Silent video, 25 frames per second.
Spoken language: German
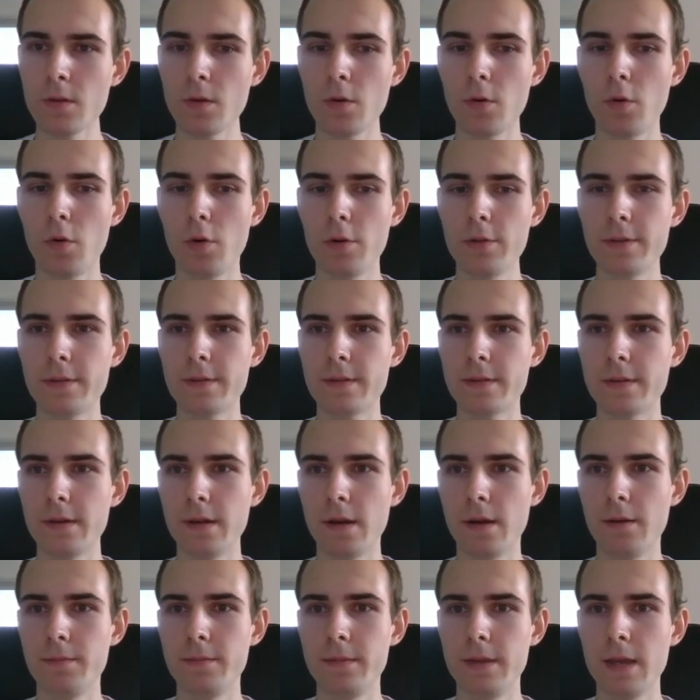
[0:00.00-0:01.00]
und
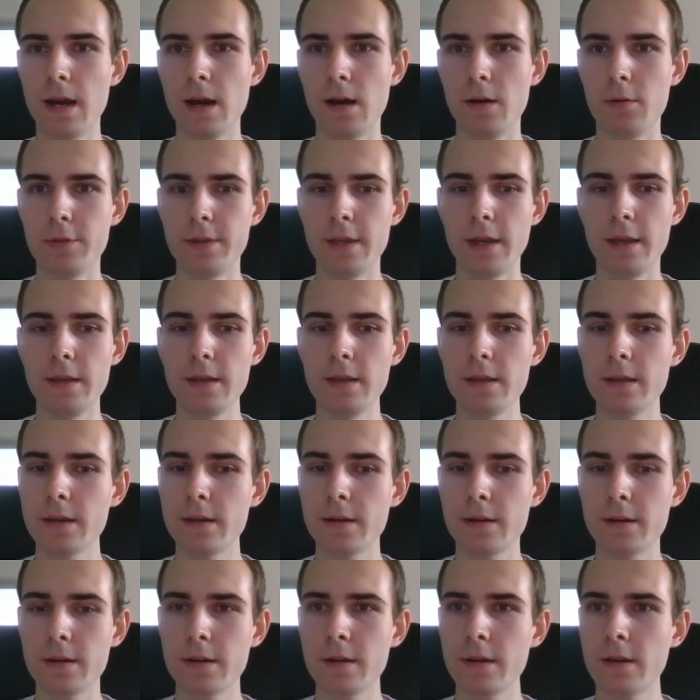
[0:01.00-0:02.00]
ähm, ja, und
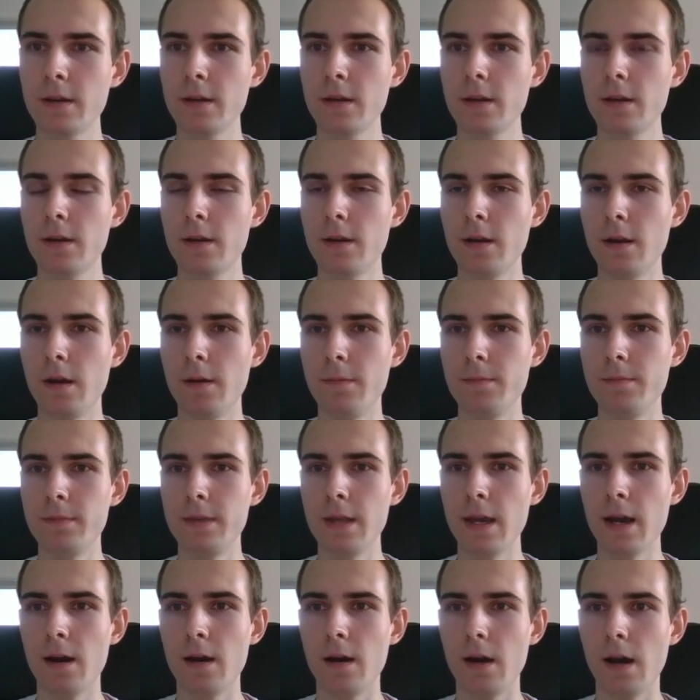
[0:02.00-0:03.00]
derjenige ähm,
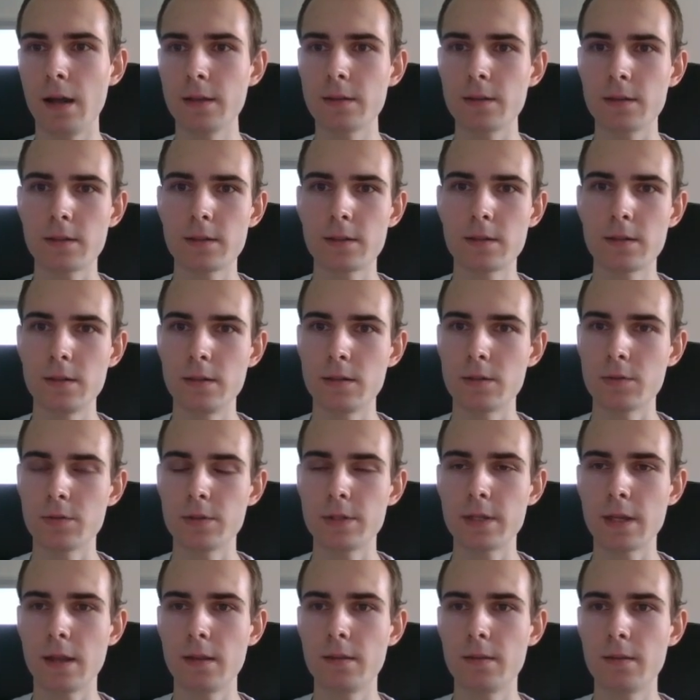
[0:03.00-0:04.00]
ja, hat es, ist
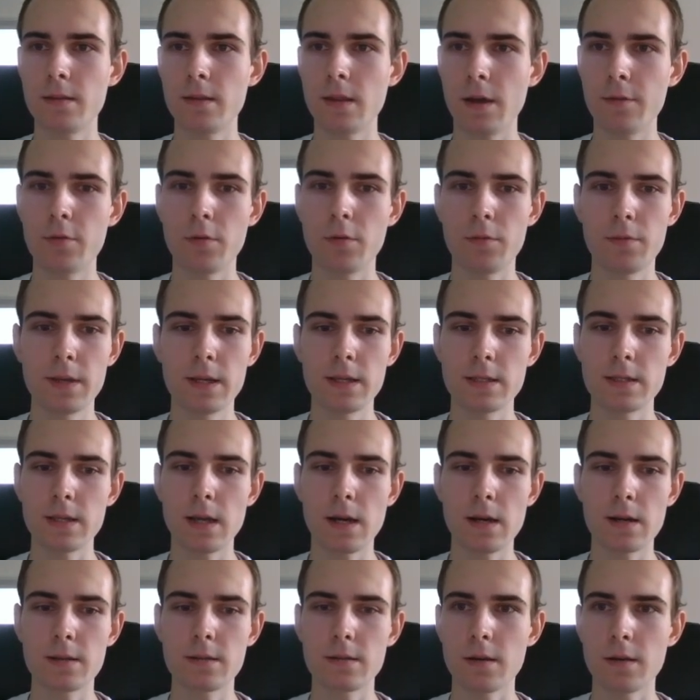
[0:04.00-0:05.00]
uns dann dafür, wie
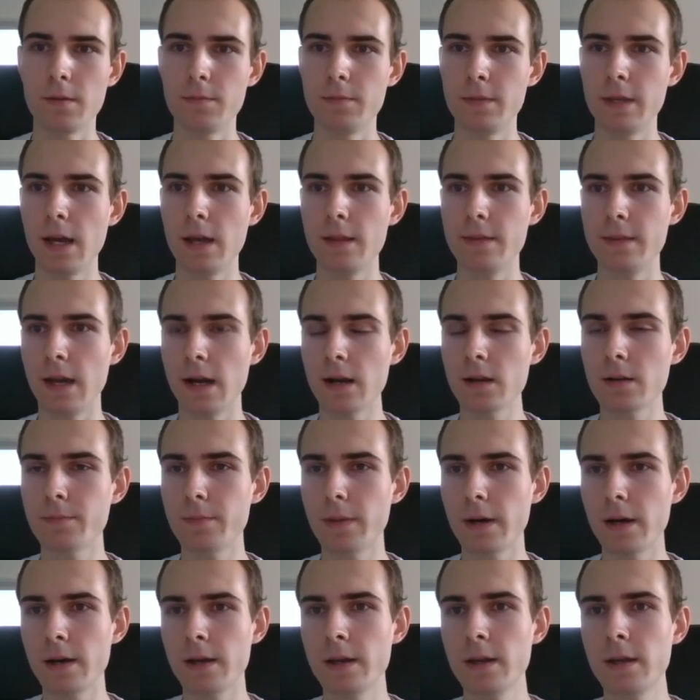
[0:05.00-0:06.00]
gesagt, ähm, ja,
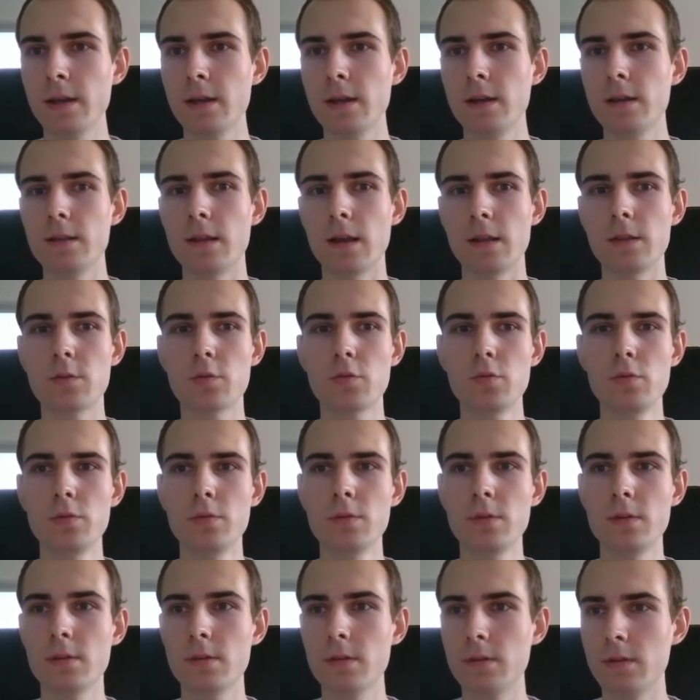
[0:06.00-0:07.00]
dankbar, dann
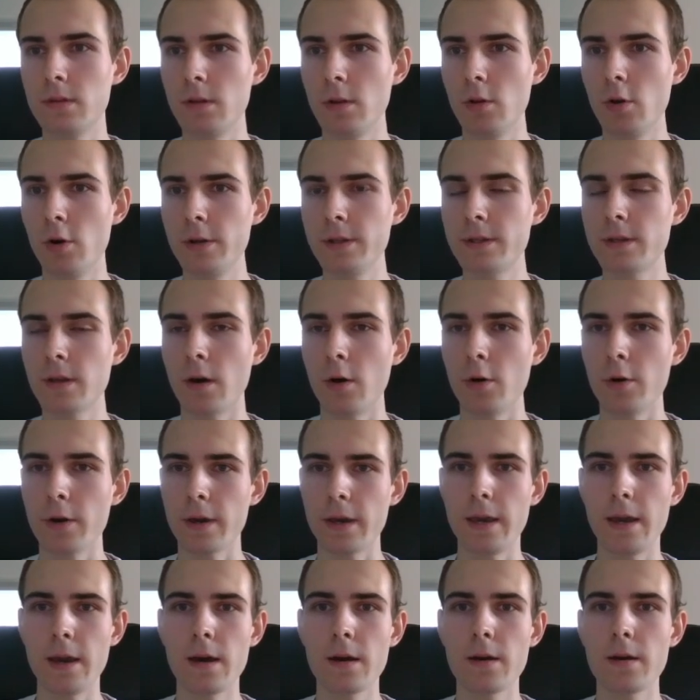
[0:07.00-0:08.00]
tun die Leute auch
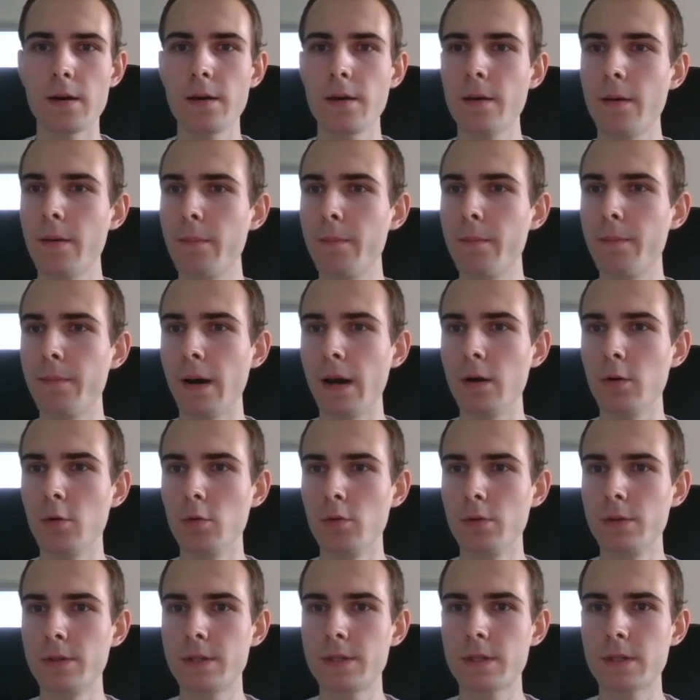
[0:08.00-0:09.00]
eher bei
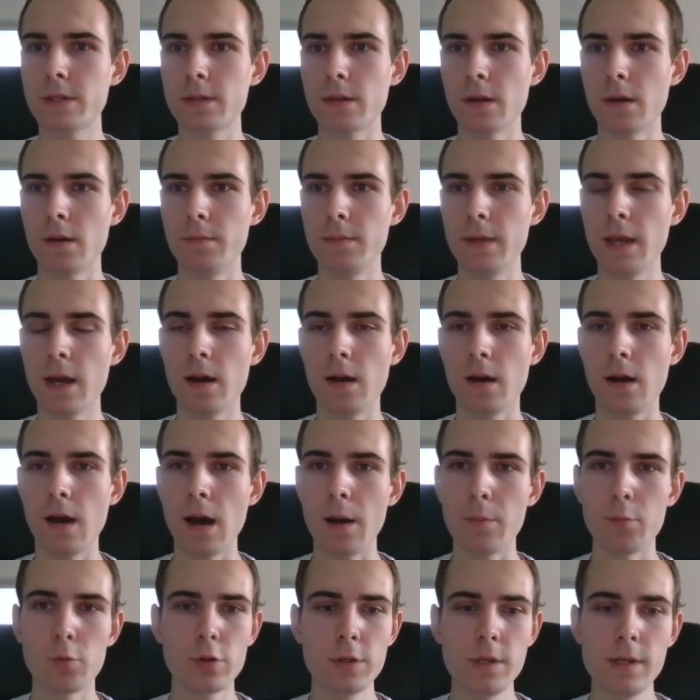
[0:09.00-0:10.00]
uns ähm, ja,
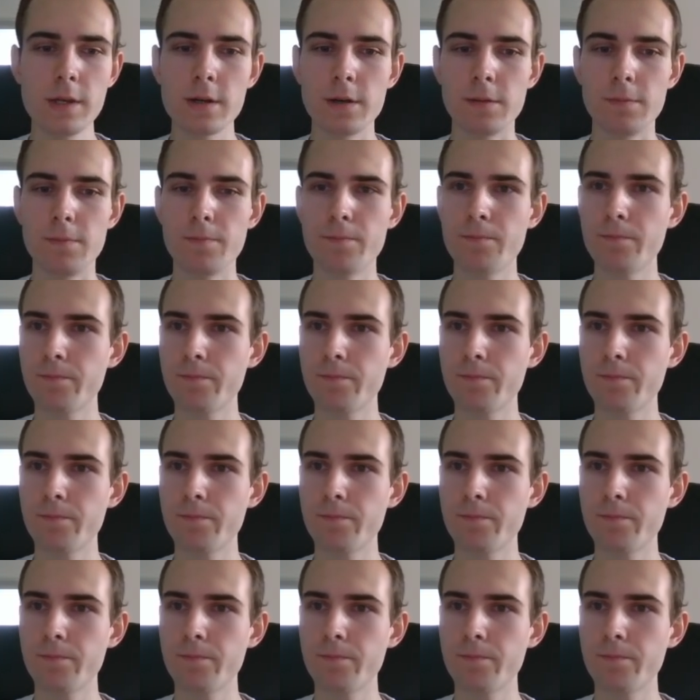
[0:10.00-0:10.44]
abonnieren